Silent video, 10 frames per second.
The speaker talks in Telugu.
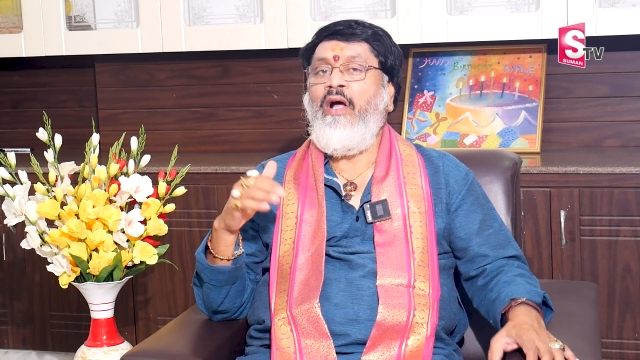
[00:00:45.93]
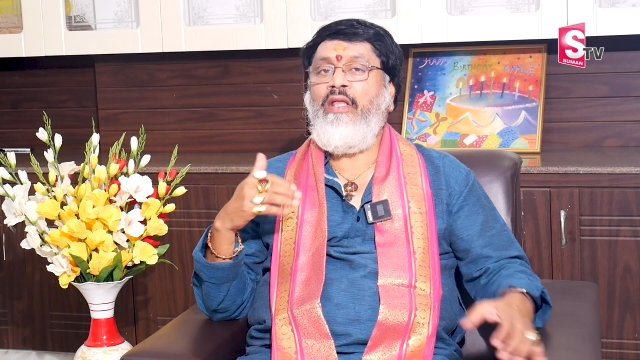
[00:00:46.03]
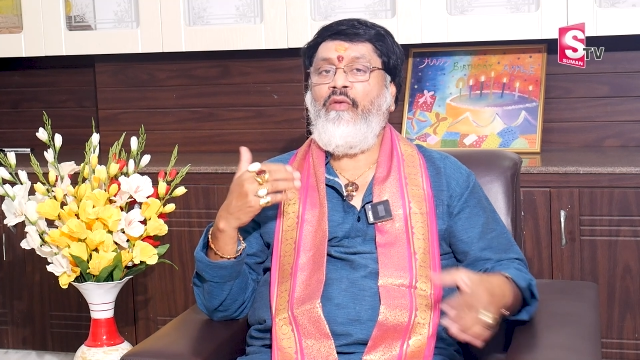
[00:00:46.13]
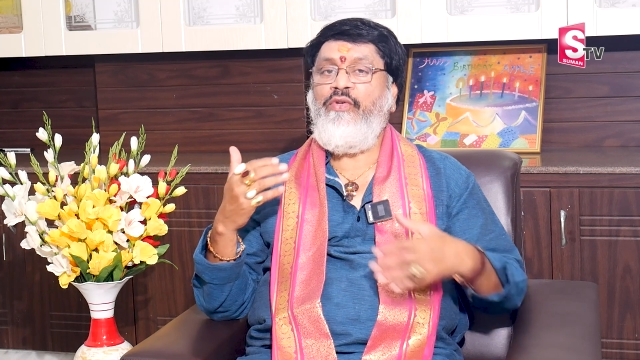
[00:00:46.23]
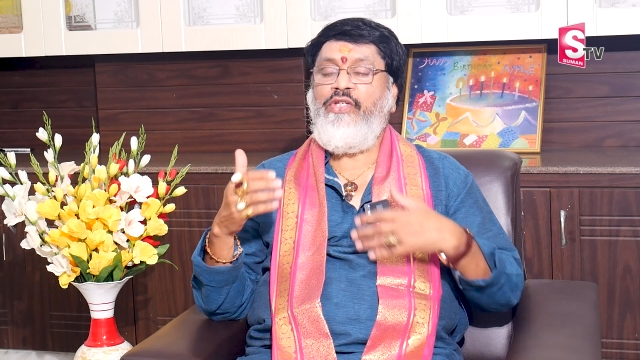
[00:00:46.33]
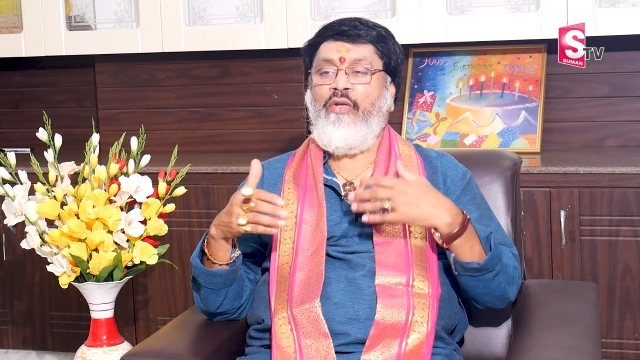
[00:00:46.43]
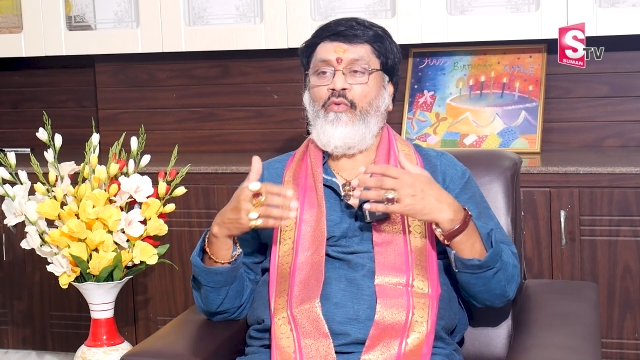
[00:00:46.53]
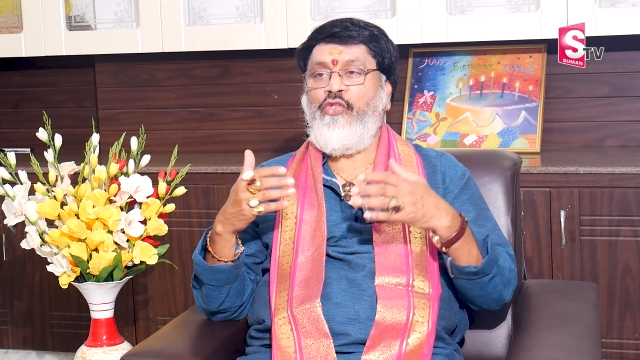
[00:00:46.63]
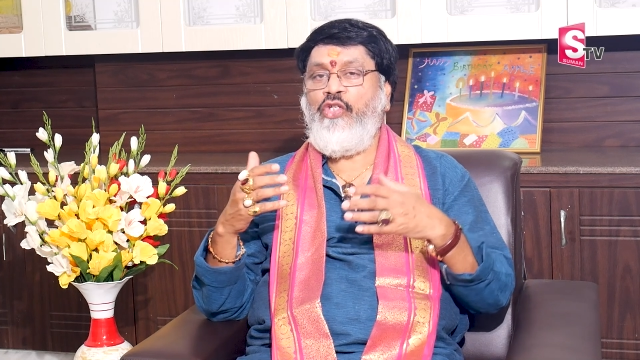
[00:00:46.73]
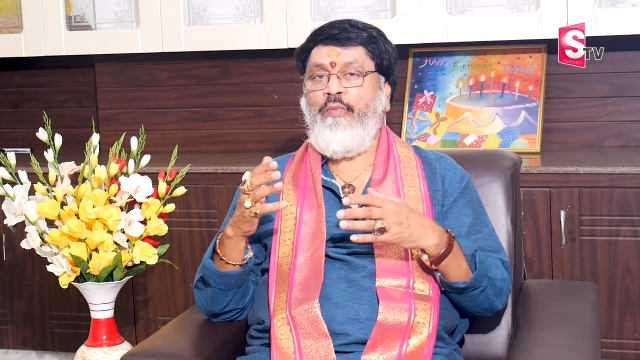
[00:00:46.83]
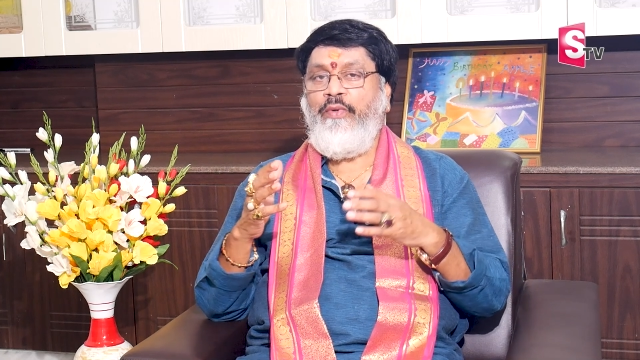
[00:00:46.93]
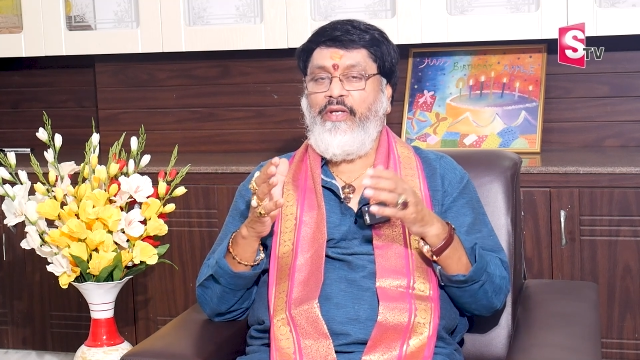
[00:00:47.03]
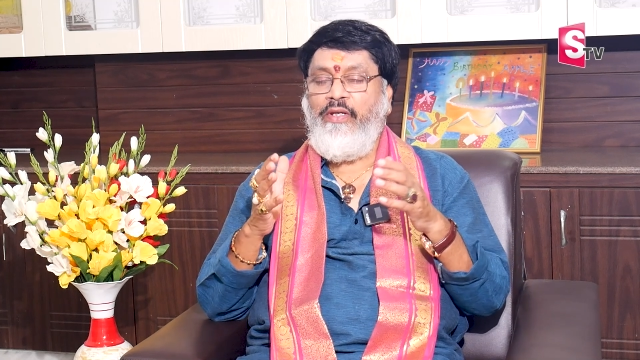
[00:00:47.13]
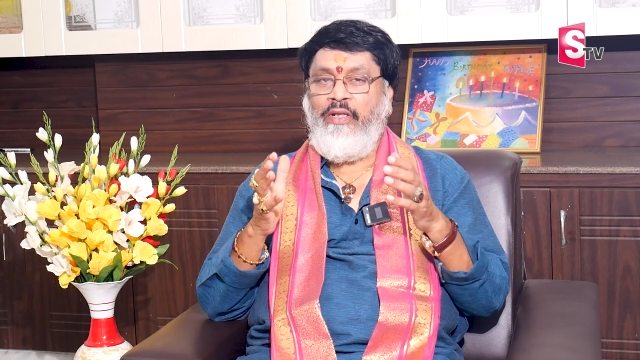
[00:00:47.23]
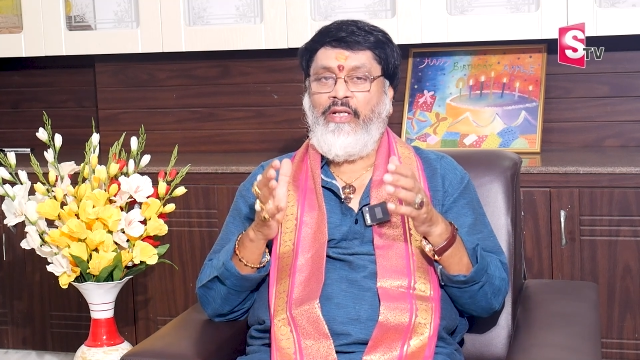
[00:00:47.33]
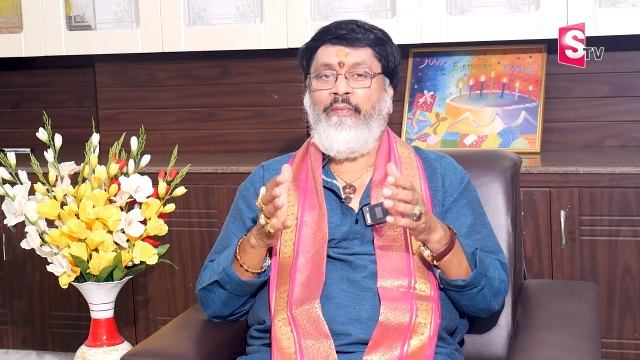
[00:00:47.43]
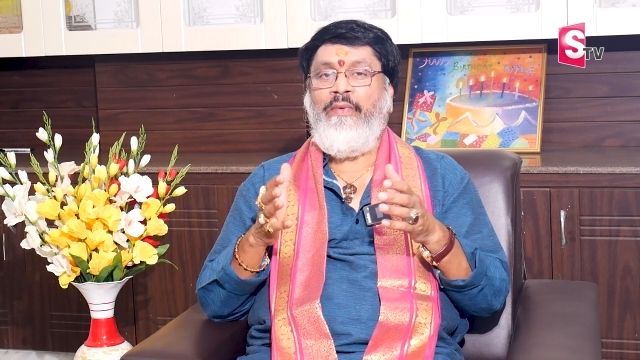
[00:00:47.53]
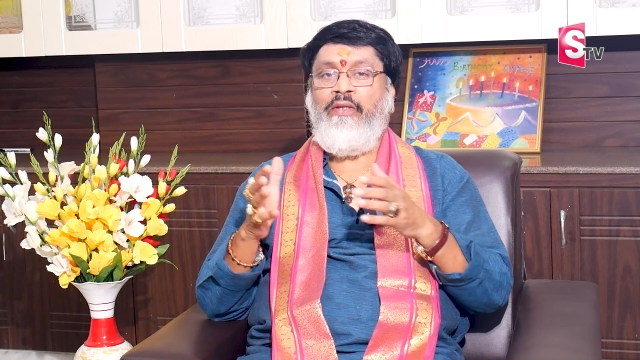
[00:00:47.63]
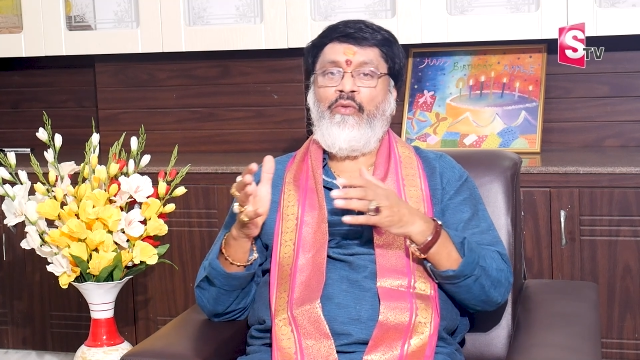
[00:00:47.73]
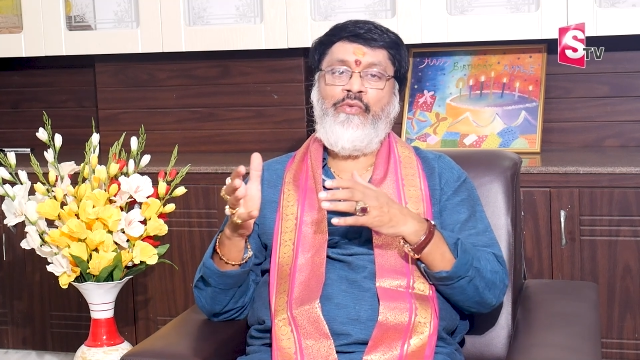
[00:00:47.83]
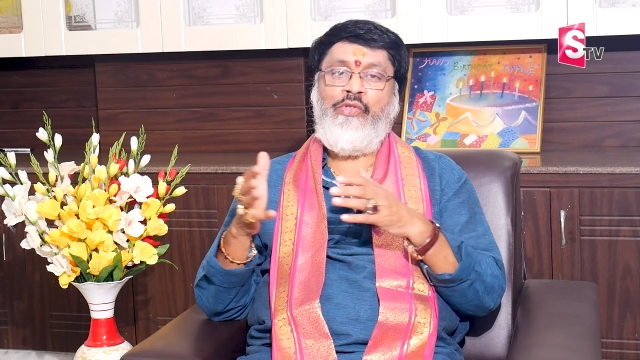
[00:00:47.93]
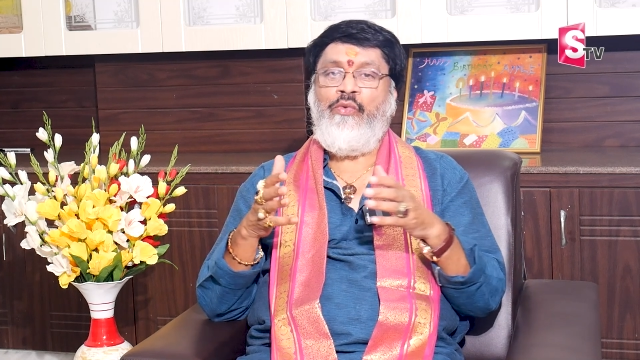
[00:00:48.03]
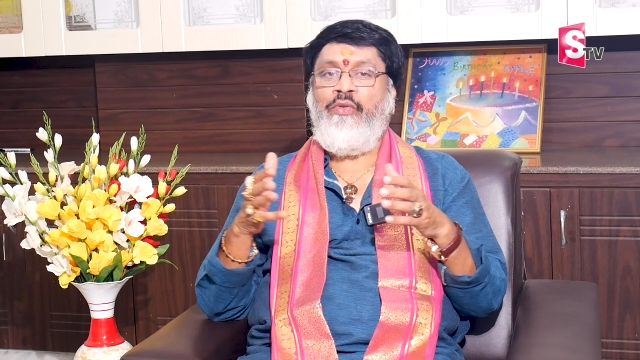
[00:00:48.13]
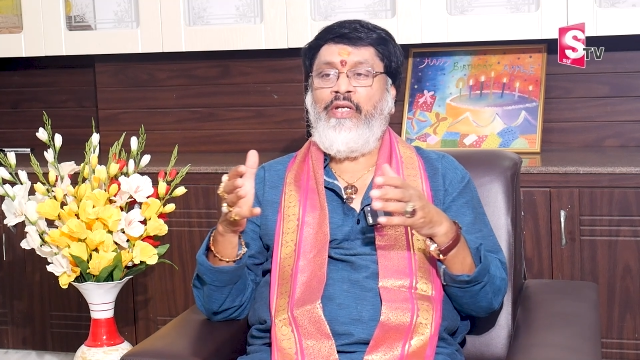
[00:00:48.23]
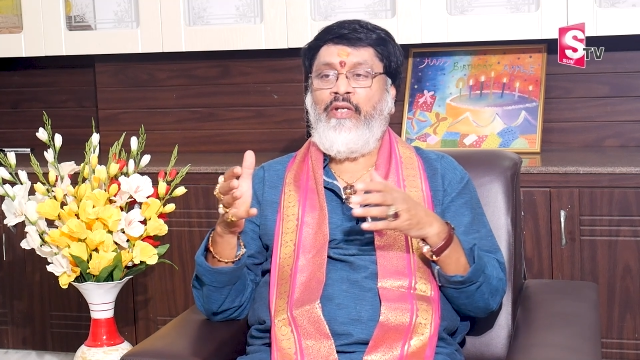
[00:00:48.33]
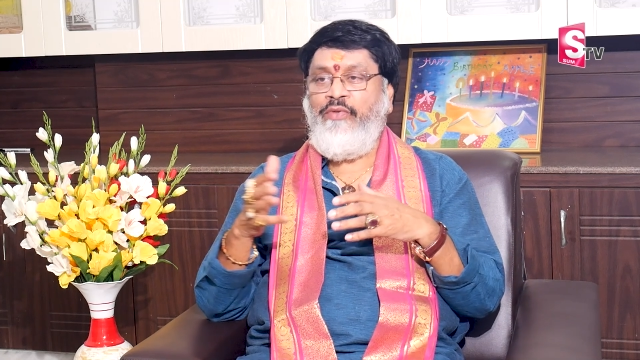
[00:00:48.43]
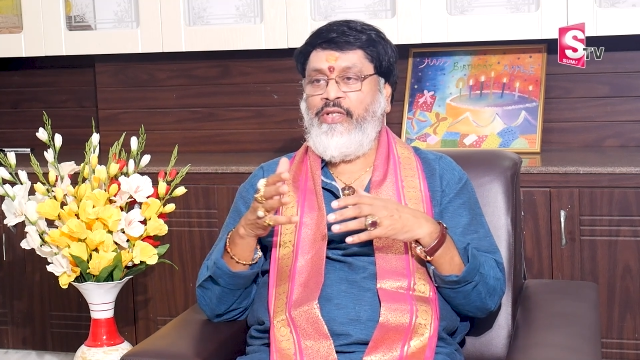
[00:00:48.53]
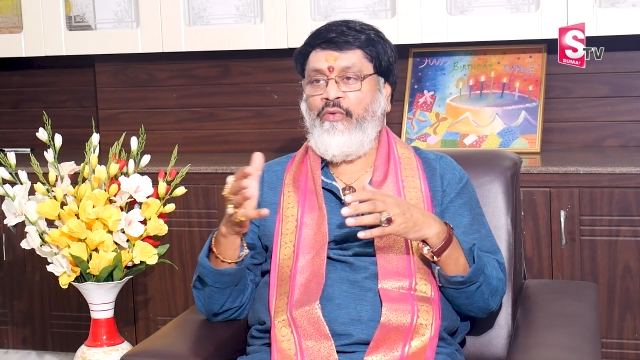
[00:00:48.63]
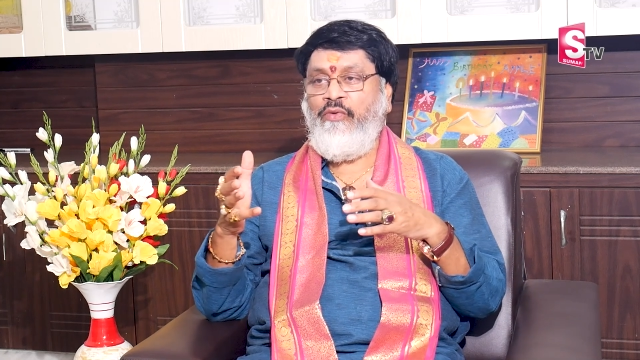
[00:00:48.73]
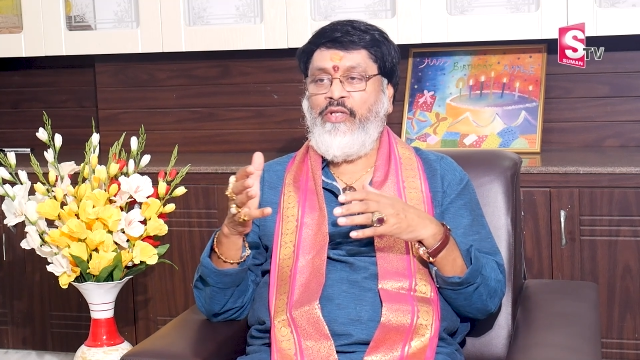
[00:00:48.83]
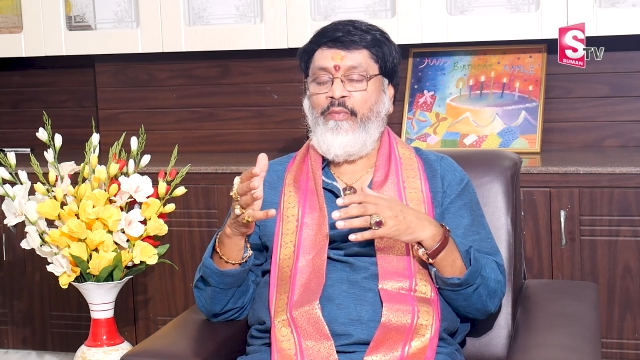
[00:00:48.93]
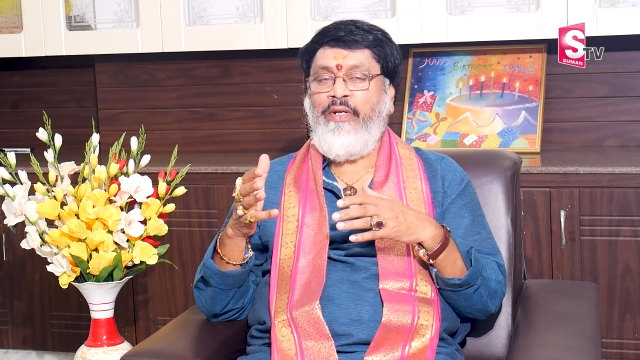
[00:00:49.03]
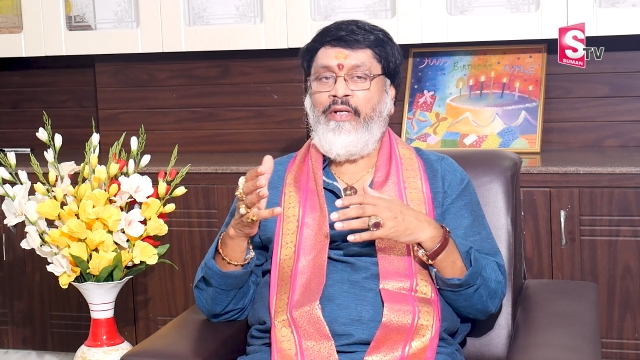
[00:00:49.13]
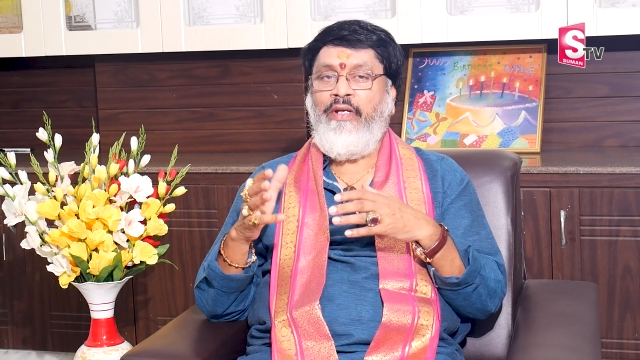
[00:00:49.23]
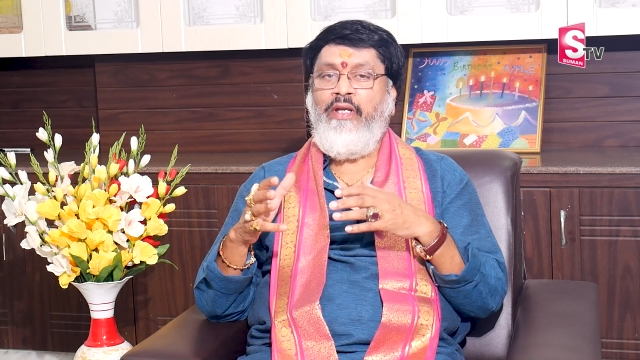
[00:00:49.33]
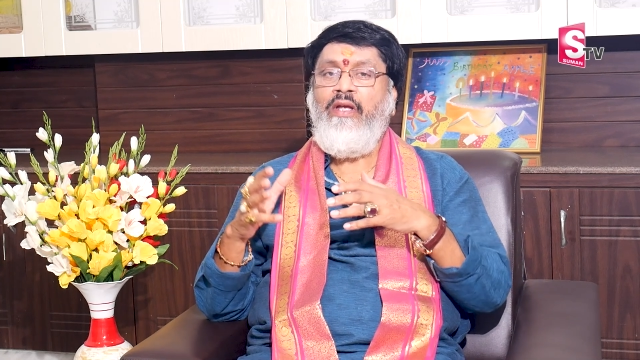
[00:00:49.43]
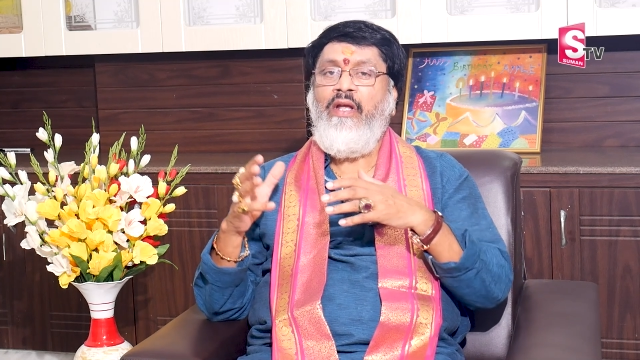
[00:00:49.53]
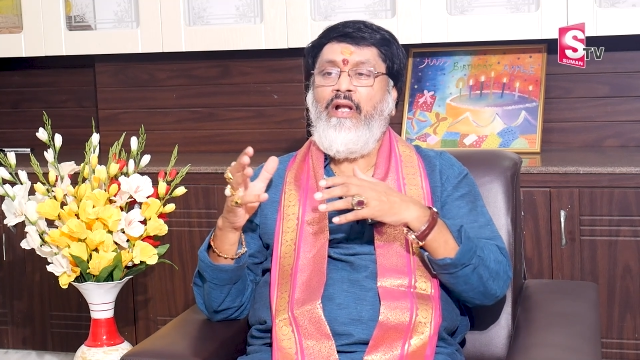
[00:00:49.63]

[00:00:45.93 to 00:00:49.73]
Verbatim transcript: ఆర్థిక విషయానికి వచ్చినప్పుడు ఇన్కమ్ ఎంత వస్తుంది అనే విషయానికి వచ్చినప్పుడు ఏంటంటే